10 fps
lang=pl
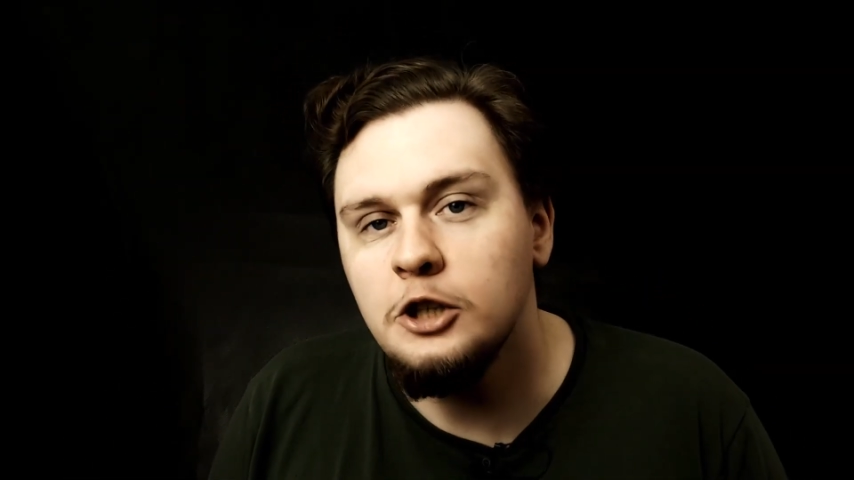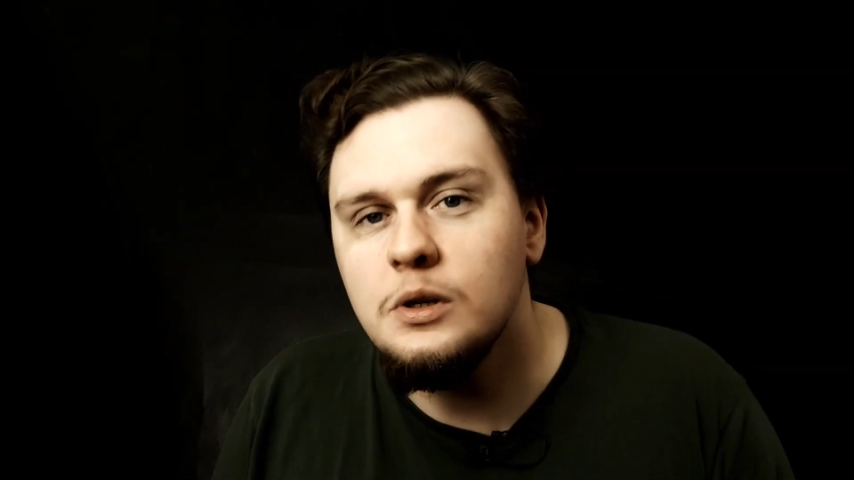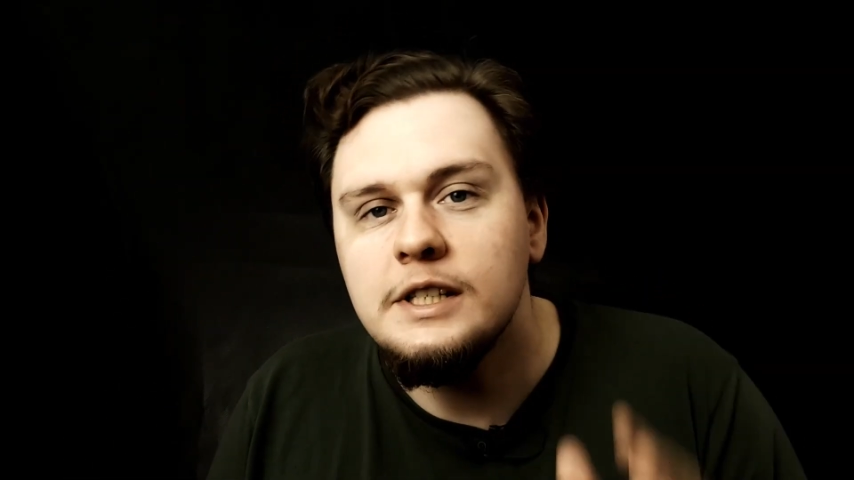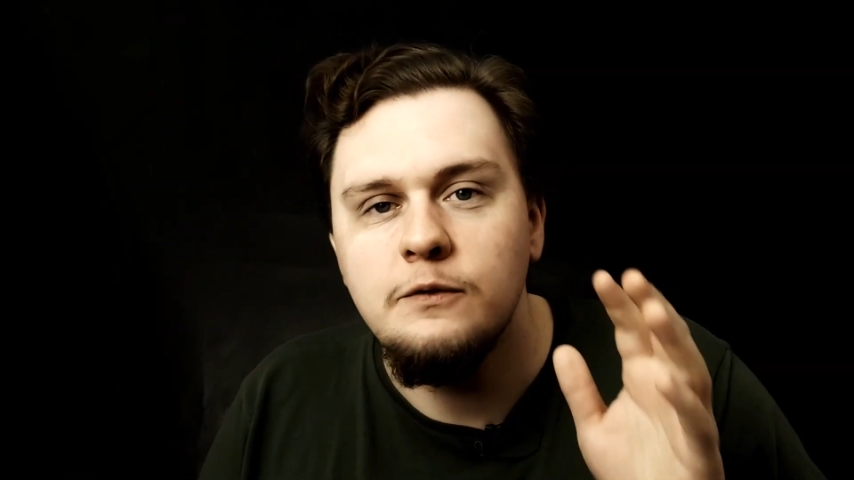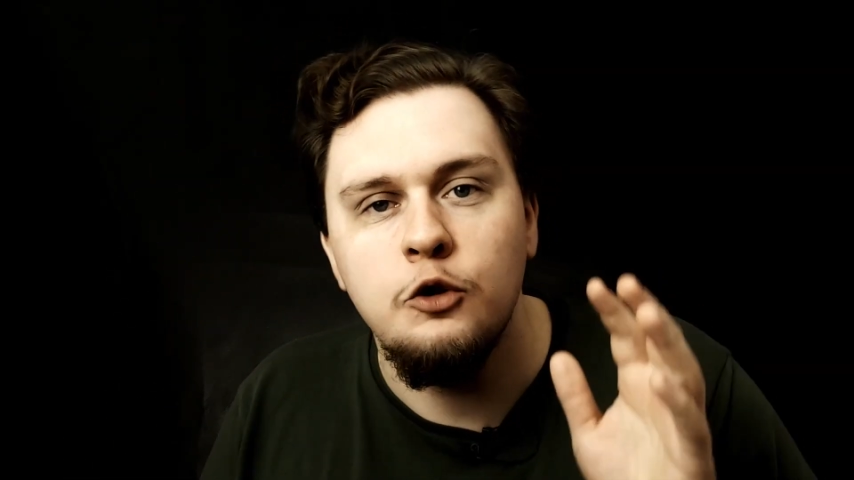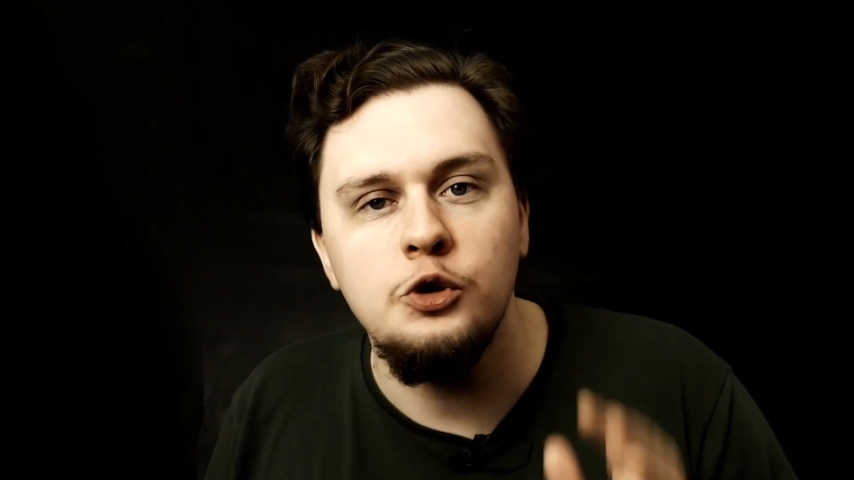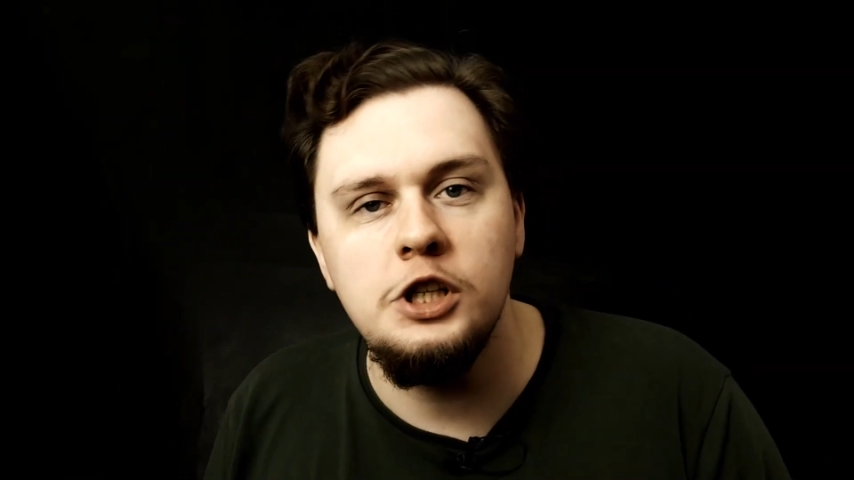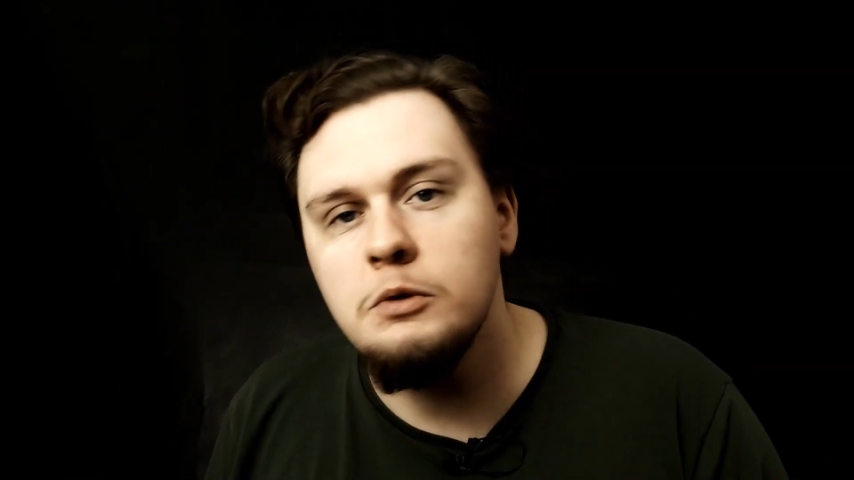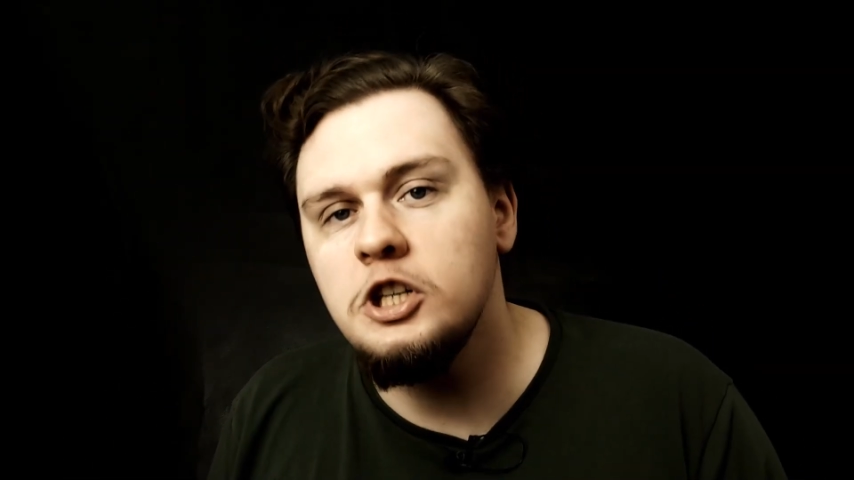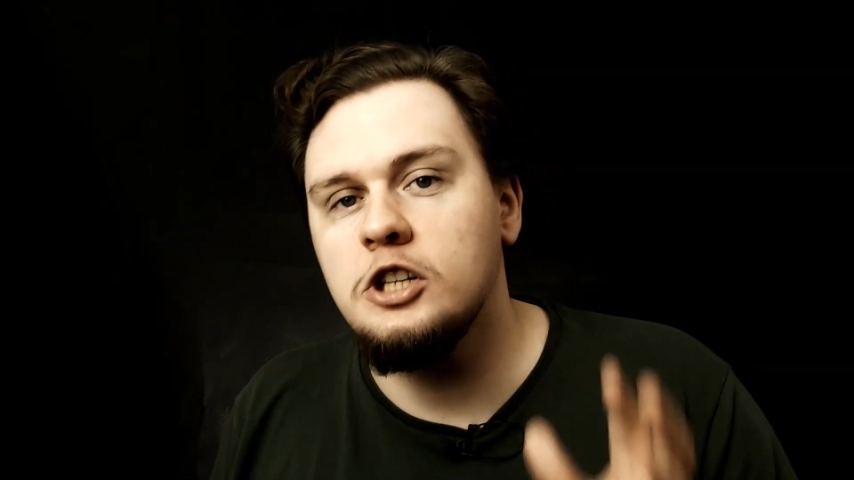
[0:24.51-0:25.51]
które
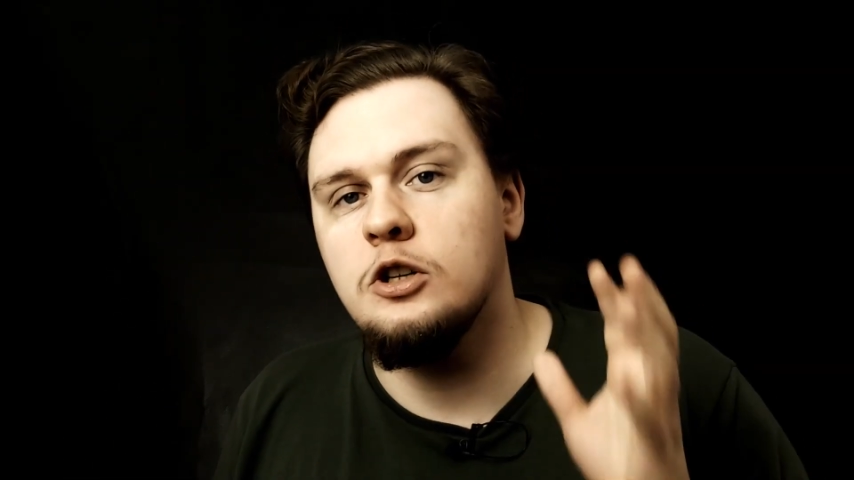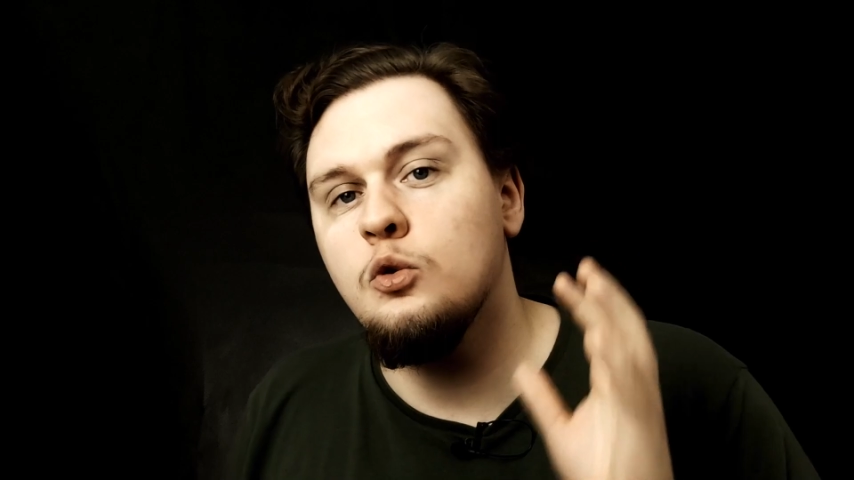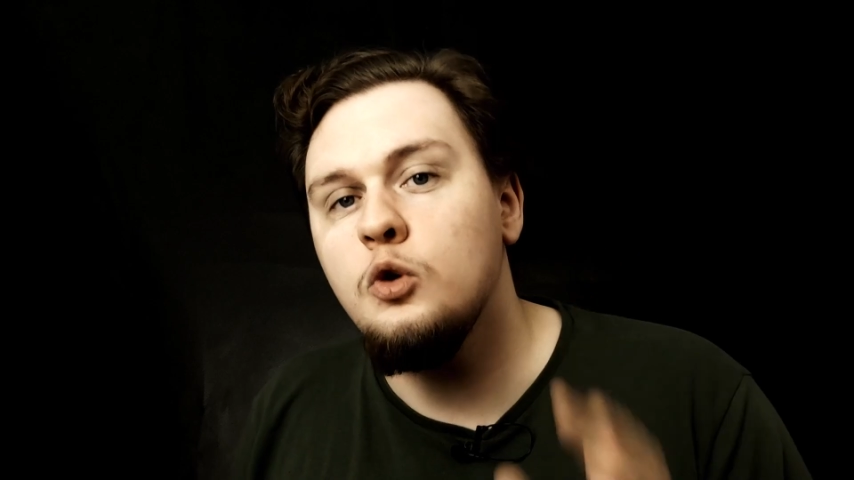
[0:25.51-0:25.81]
zwróciły się do